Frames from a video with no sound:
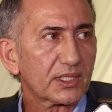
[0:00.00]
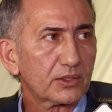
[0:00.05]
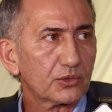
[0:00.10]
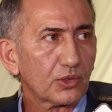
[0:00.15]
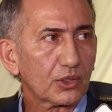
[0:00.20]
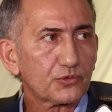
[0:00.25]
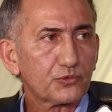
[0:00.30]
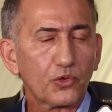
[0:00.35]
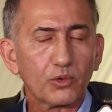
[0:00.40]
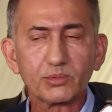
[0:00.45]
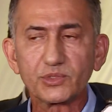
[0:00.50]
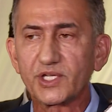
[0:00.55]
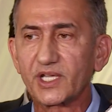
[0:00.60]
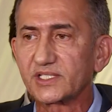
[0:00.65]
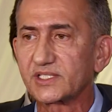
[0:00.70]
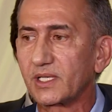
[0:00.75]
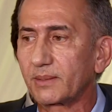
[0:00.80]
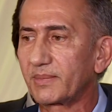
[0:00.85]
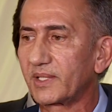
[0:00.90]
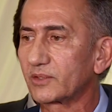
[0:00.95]
que nós formos
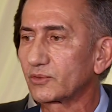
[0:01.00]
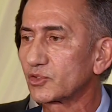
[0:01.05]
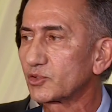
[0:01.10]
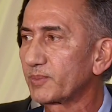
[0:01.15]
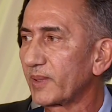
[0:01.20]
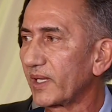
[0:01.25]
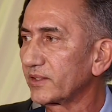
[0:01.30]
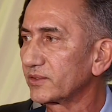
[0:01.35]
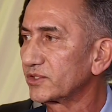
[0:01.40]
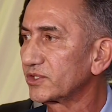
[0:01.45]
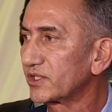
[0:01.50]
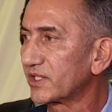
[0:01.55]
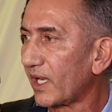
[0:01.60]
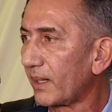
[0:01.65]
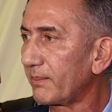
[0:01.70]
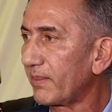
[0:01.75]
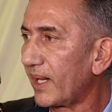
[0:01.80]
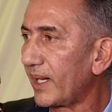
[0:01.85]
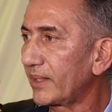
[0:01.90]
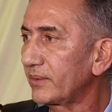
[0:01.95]
recebendo os planos de
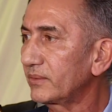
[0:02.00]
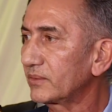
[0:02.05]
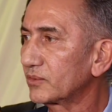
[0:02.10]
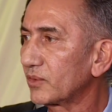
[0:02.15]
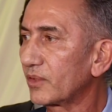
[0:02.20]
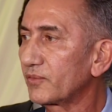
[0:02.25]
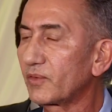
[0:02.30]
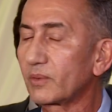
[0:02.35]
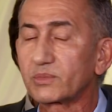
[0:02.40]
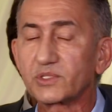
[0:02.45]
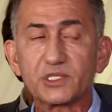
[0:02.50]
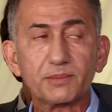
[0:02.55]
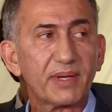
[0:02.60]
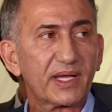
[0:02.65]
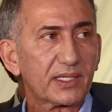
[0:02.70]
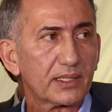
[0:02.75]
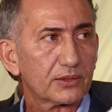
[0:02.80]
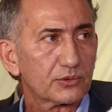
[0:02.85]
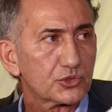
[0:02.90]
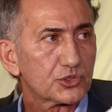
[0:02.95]
trabalho, nós vamos
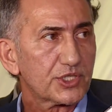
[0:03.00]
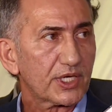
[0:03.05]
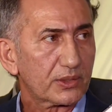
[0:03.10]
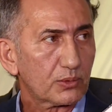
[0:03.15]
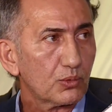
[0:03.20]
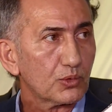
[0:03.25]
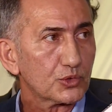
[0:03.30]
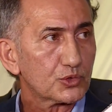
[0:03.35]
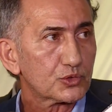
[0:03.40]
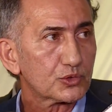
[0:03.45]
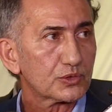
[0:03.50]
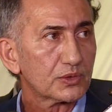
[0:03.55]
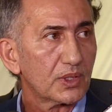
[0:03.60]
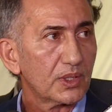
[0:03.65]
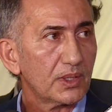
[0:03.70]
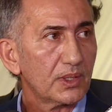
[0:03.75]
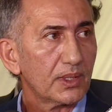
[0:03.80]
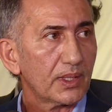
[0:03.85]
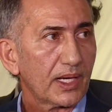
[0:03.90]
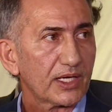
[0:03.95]
liberando os recursos.
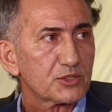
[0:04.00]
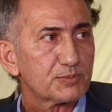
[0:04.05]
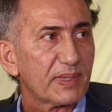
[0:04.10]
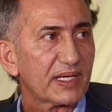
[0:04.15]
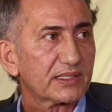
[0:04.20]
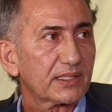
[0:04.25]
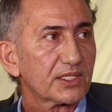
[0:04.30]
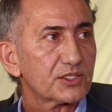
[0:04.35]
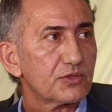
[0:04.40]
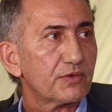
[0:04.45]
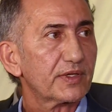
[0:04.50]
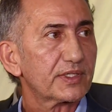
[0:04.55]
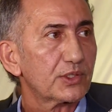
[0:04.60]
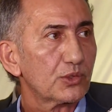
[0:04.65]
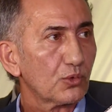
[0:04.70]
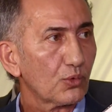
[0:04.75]
A expectativa é que